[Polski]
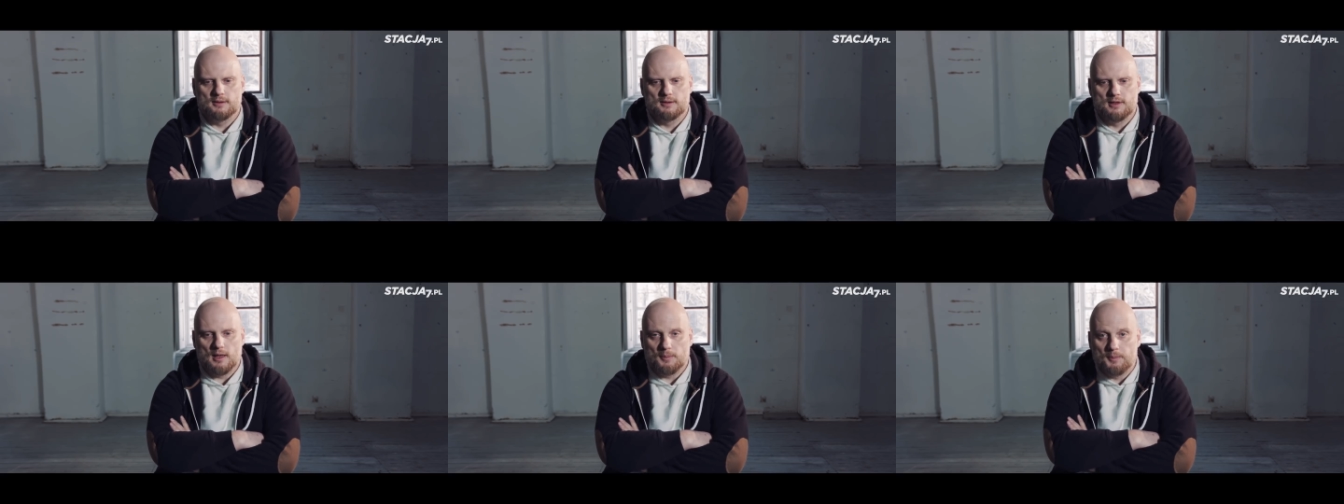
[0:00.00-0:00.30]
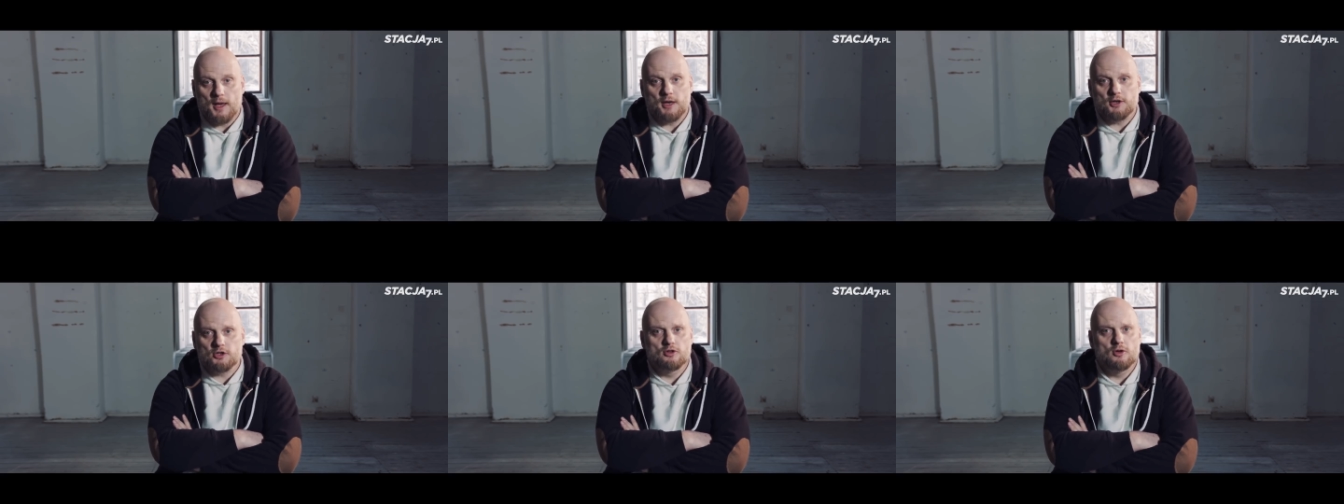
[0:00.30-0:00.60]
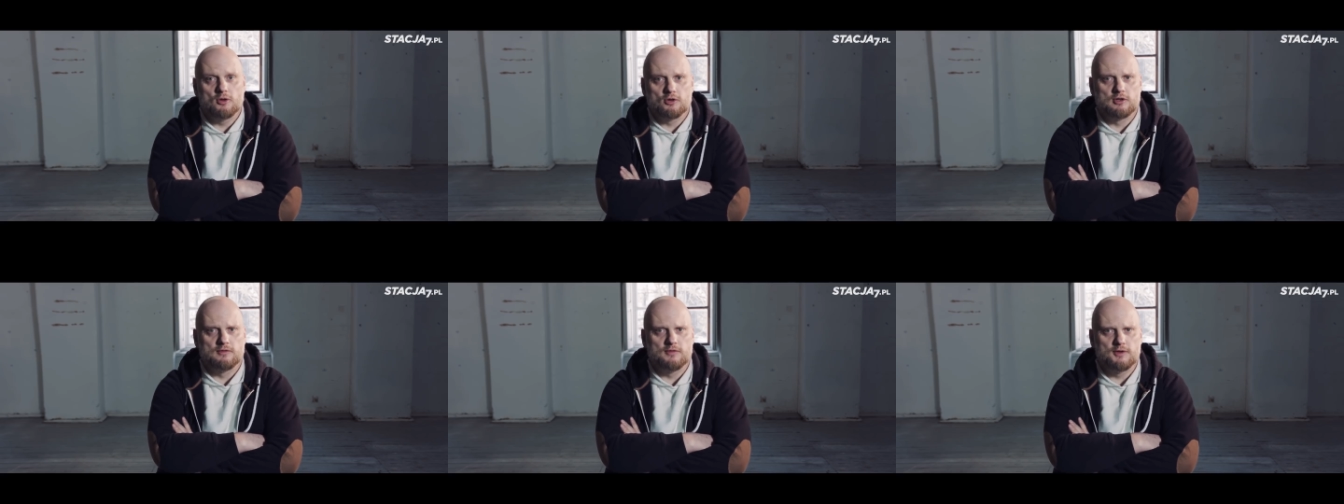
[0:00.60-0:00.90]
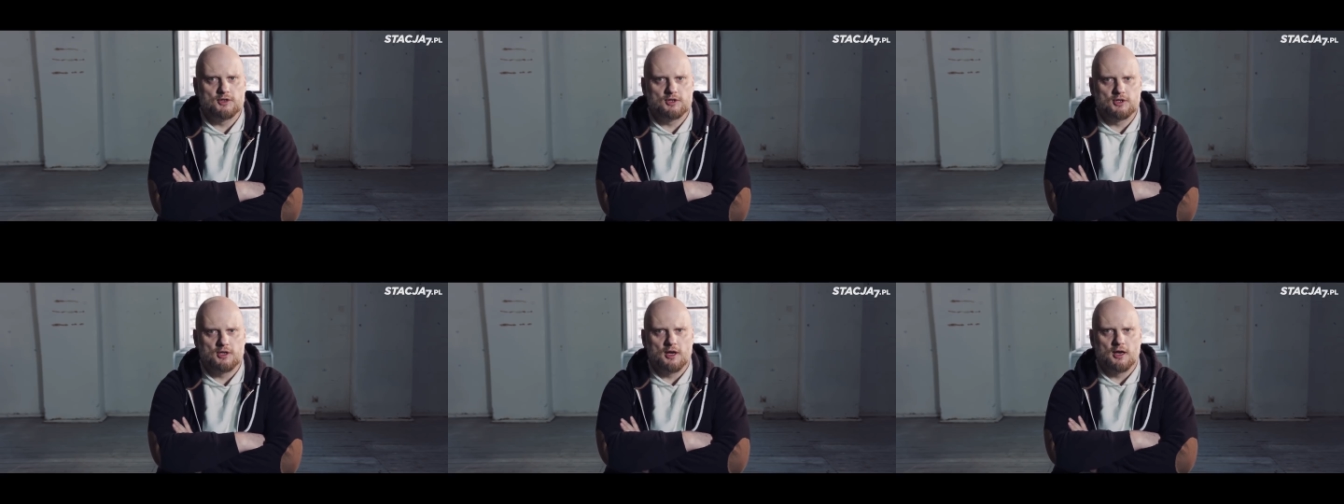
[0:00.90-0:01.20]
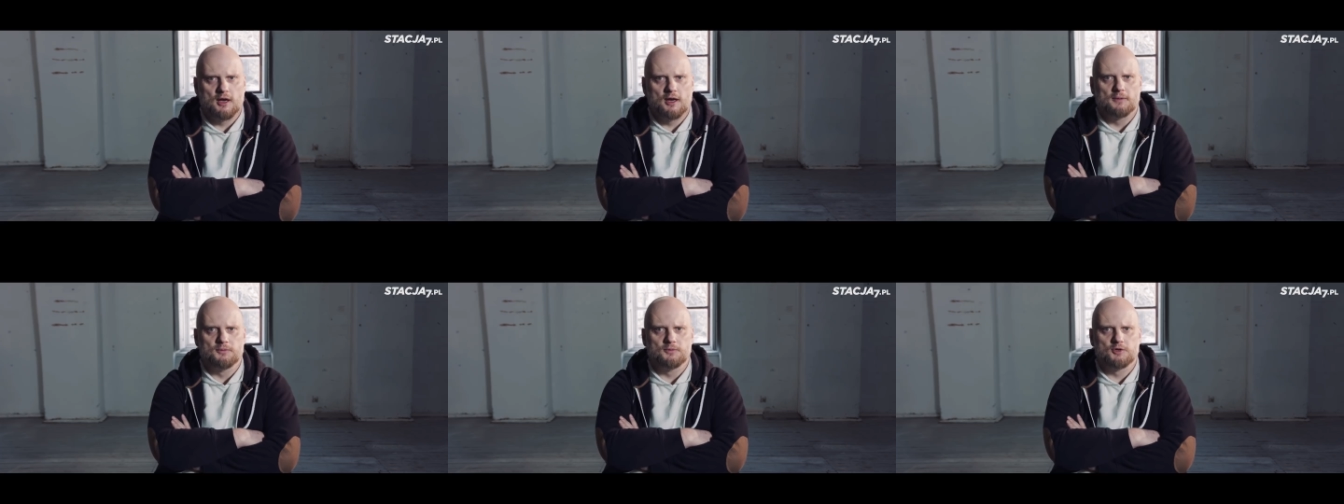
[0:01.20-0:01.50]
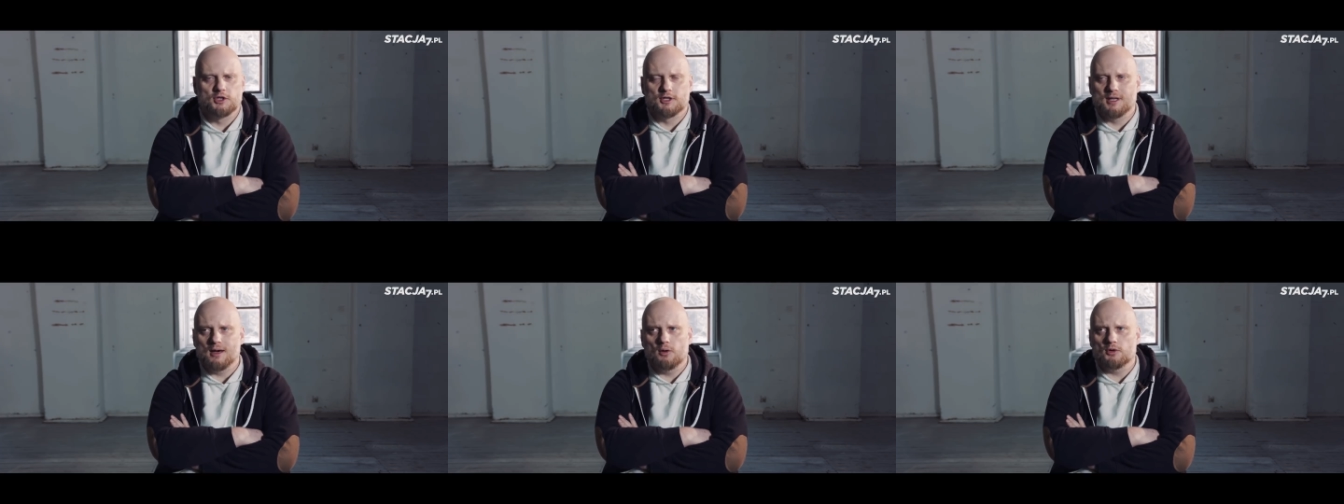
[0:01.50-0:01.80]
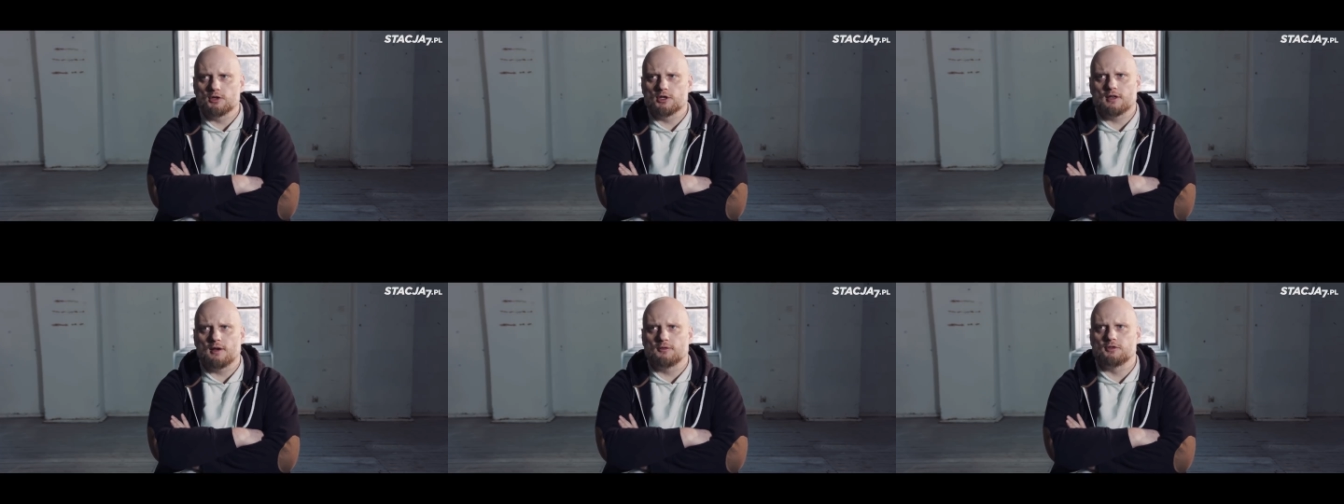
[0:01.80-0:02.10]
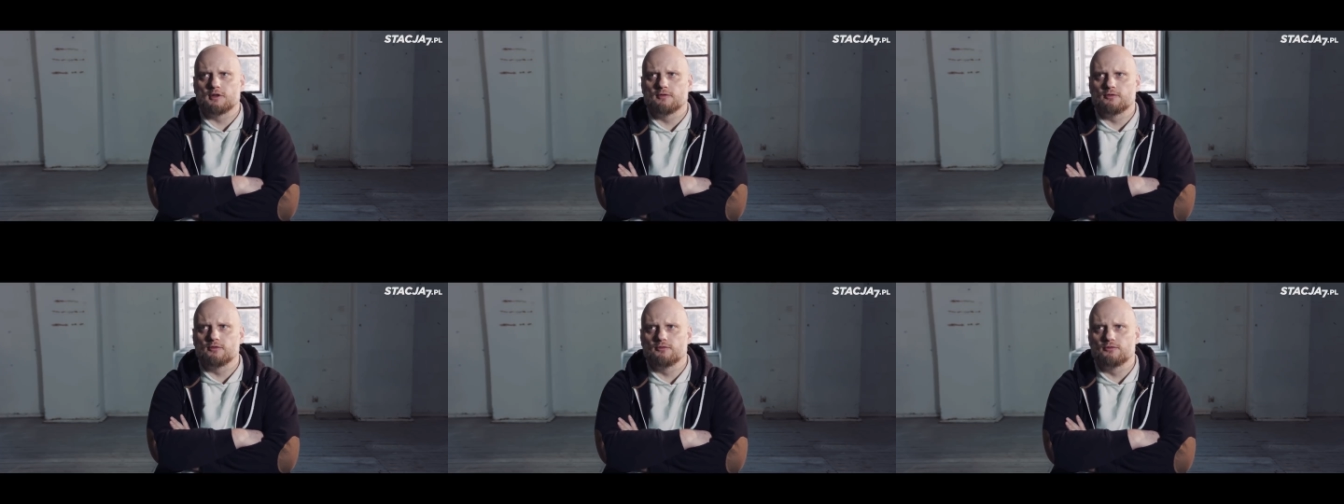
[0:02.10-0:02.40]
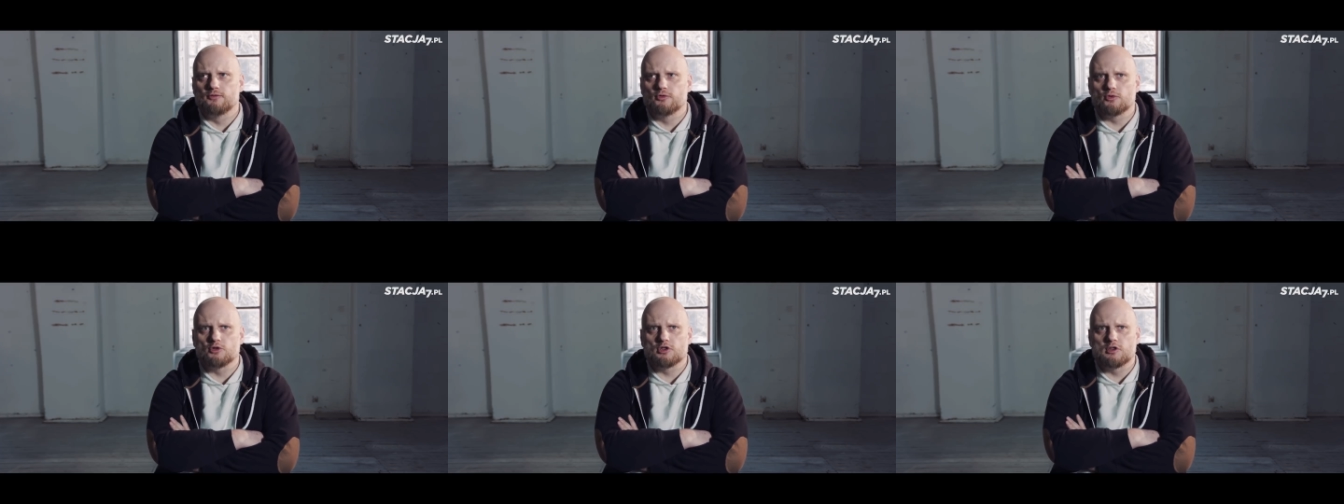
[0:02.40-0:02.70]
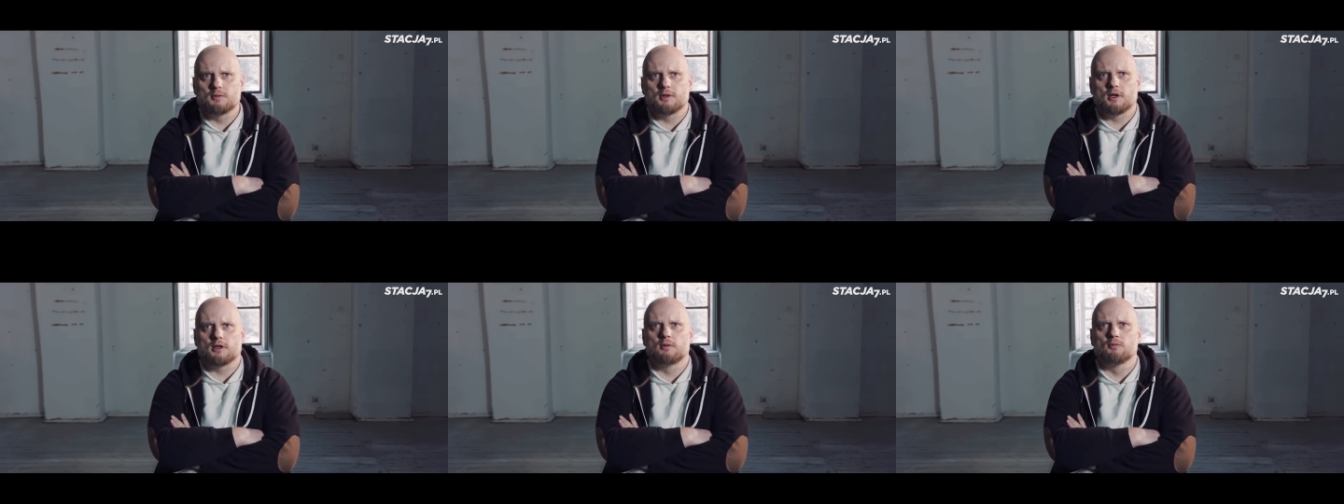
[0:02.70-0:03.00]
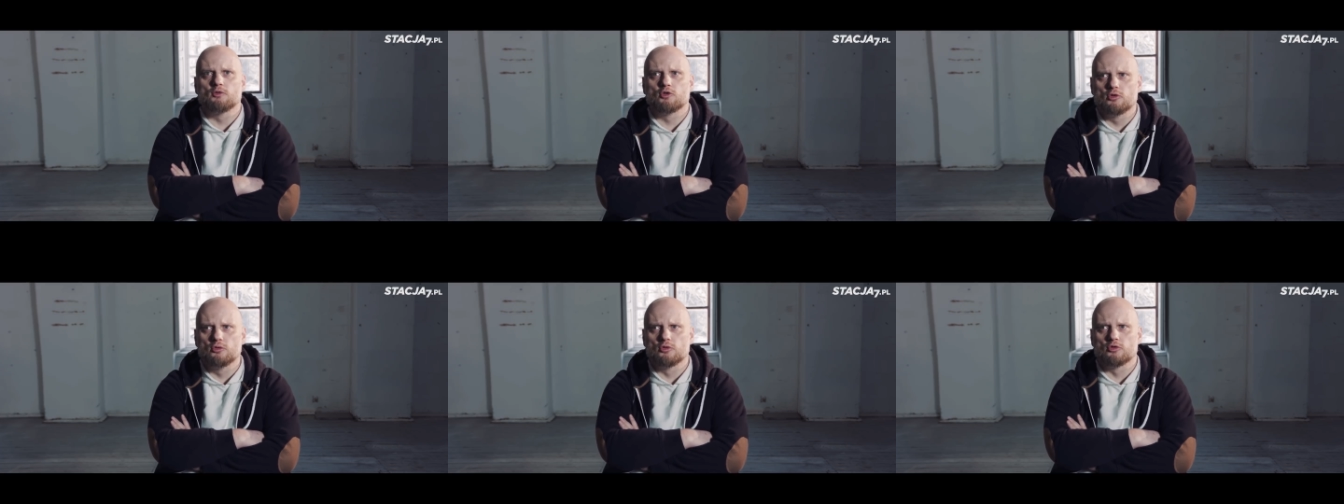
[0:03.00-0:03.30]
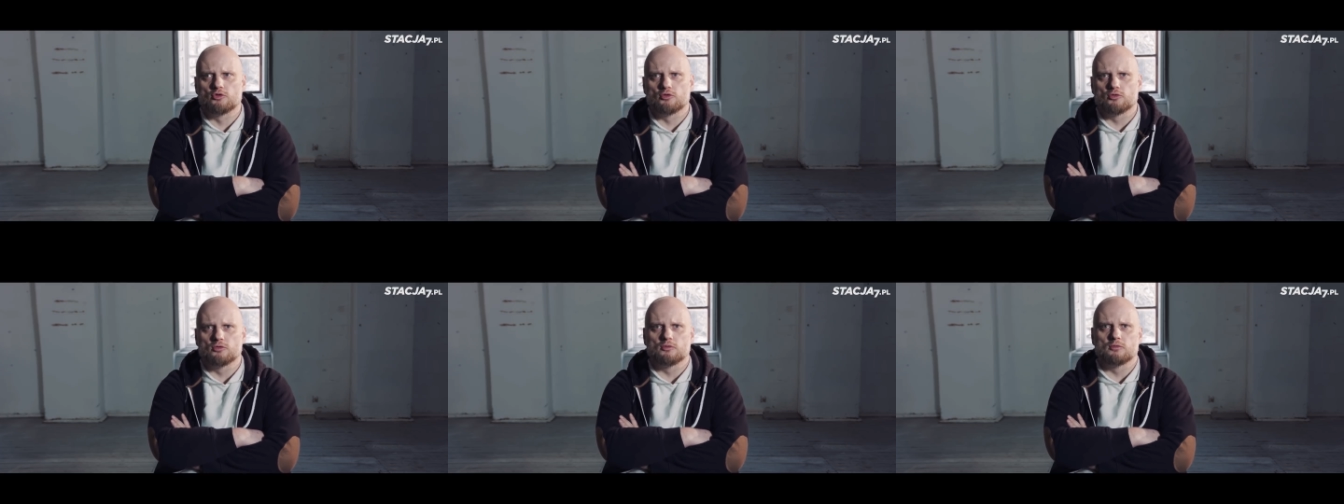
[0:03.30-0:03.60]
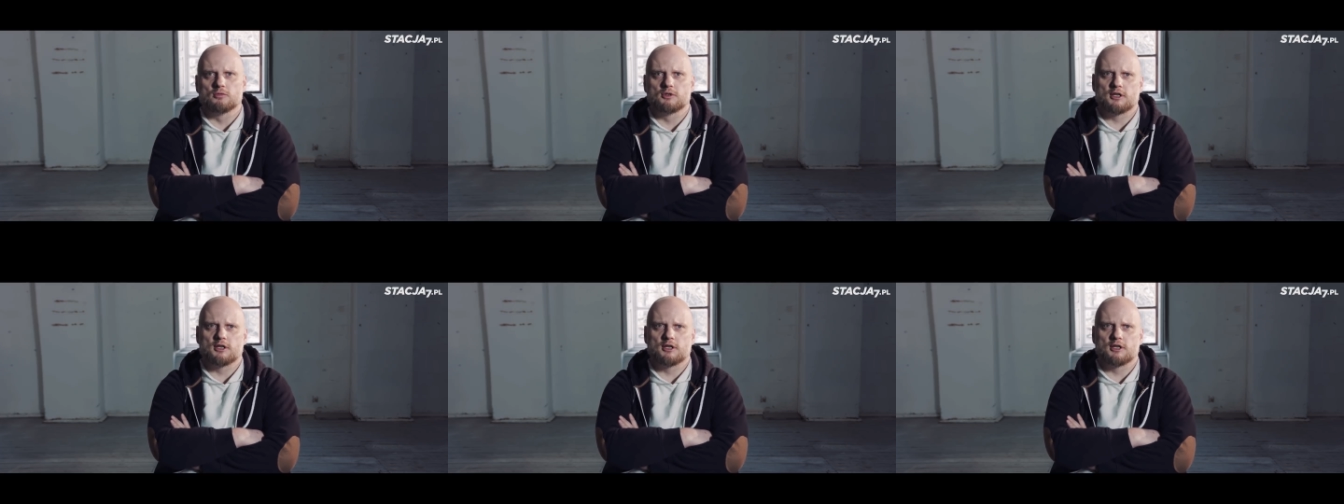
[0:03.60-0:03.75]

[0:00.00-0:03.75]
te pieśni oczywiście czytało się zawsze w różnym takim kluczu.